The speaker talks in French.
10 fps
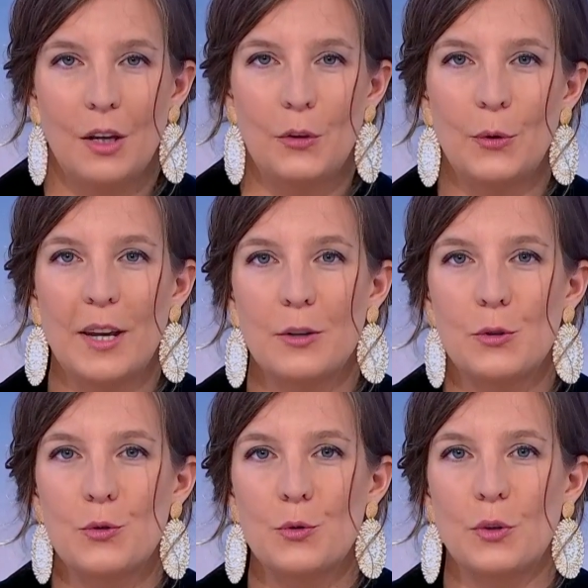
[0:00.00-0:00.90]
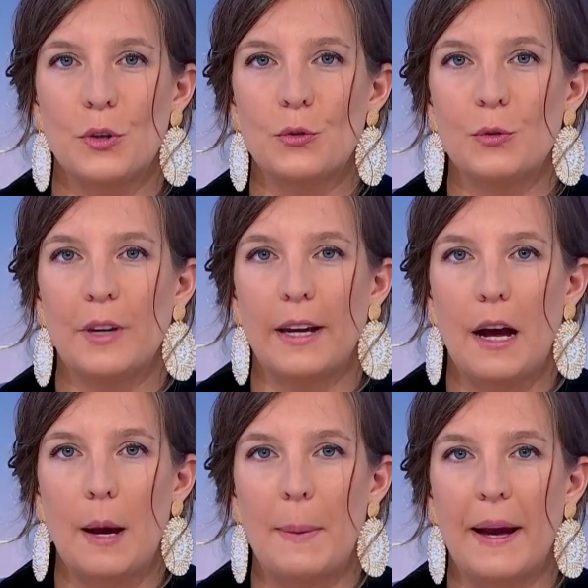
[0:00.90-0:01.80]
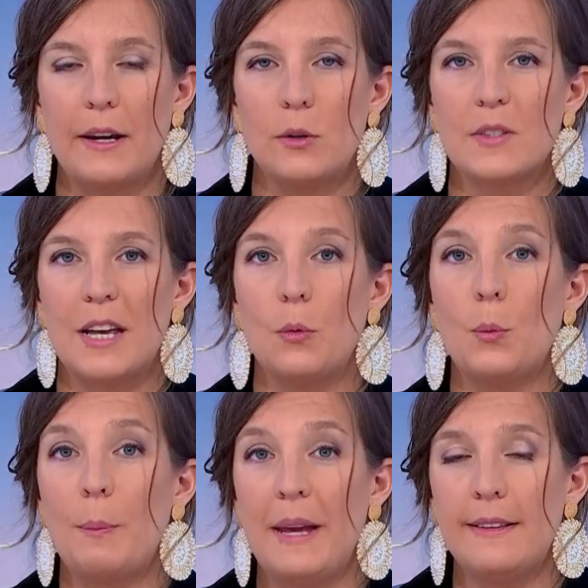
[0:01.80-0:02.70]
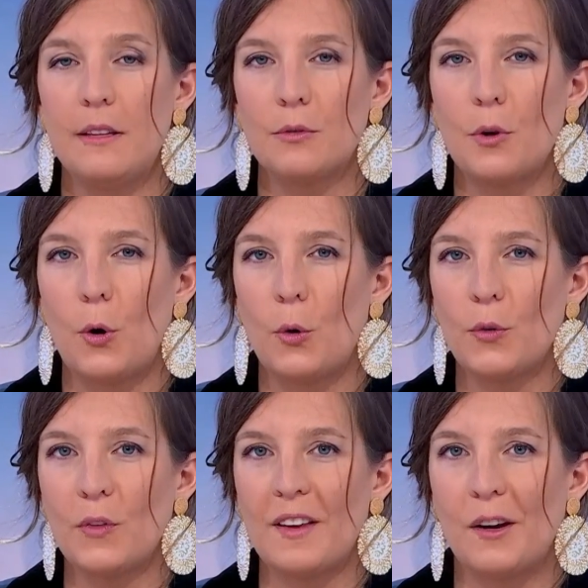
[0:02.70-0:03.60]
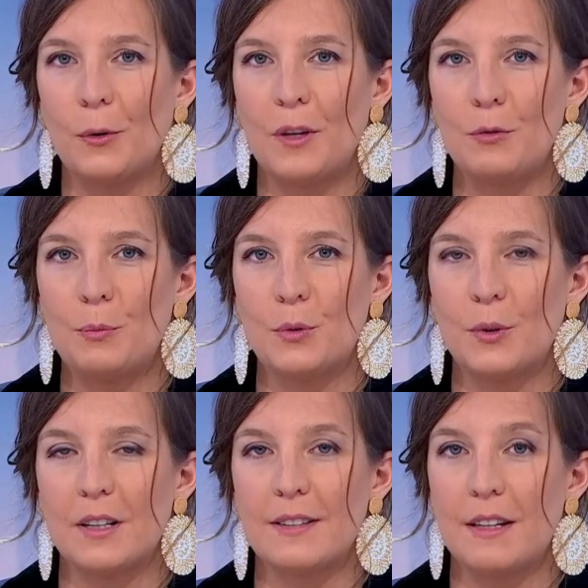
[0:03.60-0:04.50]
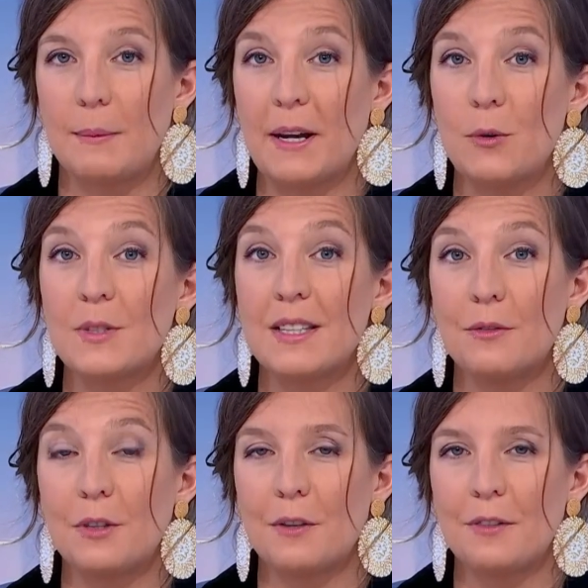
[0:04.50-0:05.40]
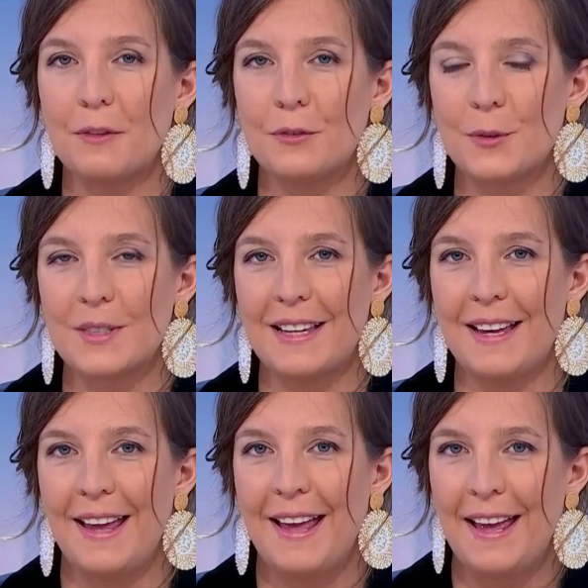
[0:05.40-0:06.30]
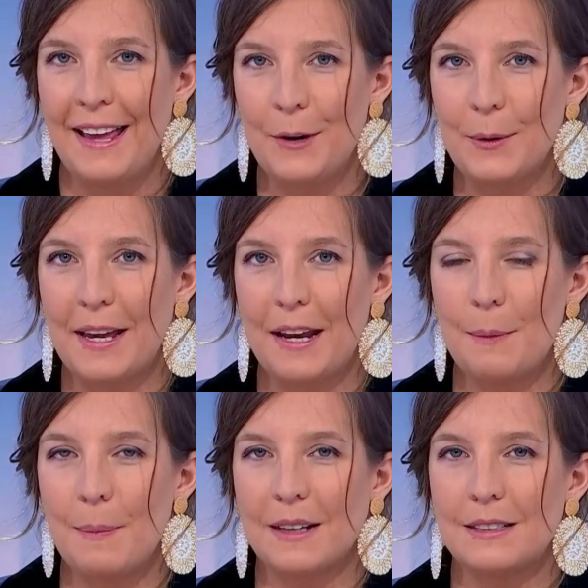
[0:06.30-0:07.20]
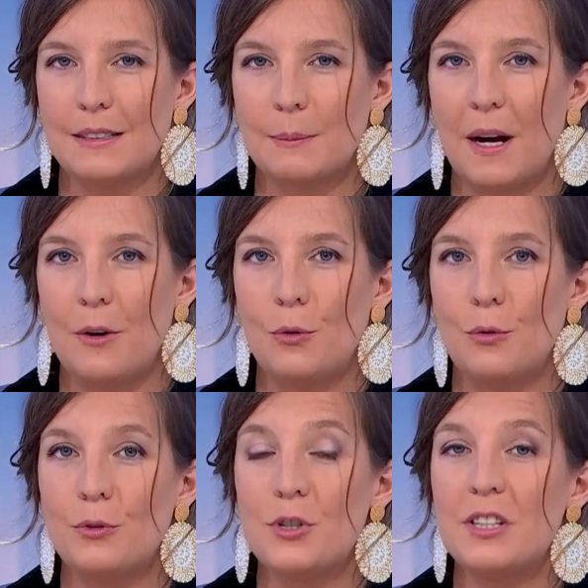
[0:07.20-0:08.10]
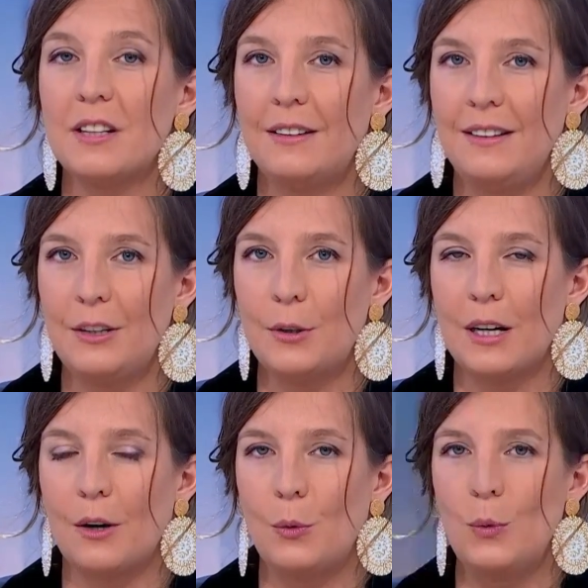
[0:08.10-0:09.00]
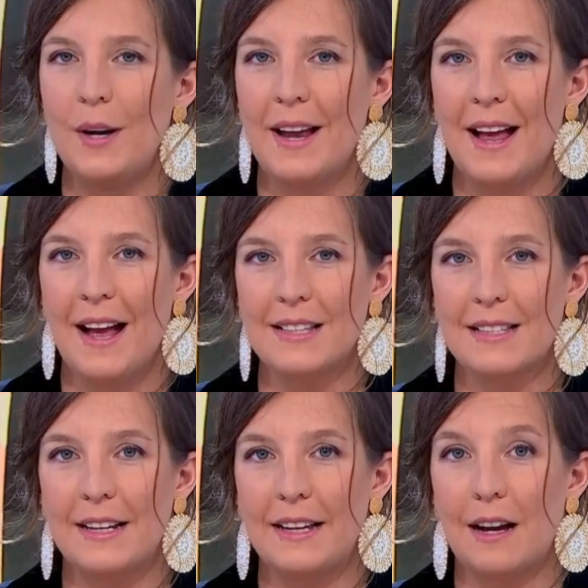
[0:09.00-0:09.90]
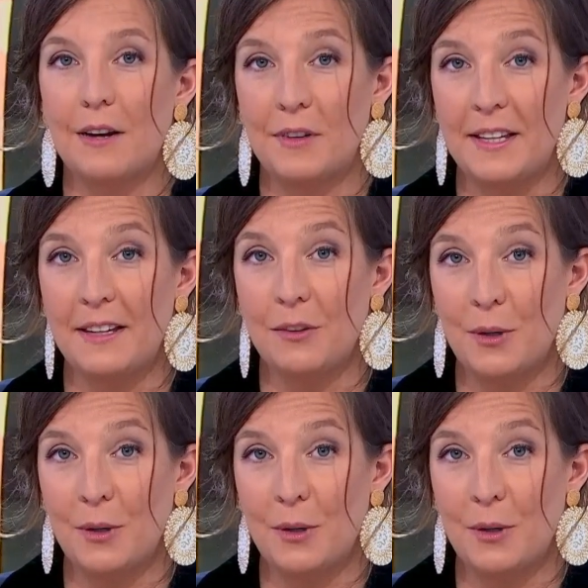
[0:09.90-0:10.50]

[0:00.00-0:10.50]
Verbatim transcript: Dans quelques jours euh, s'ouvrira à Paris le salon Made in France, un rendez-vous pour euh, célébrer le savoir-faire français et auquel participera le Vosgien Nicolas Roux. Installé à Vanier dans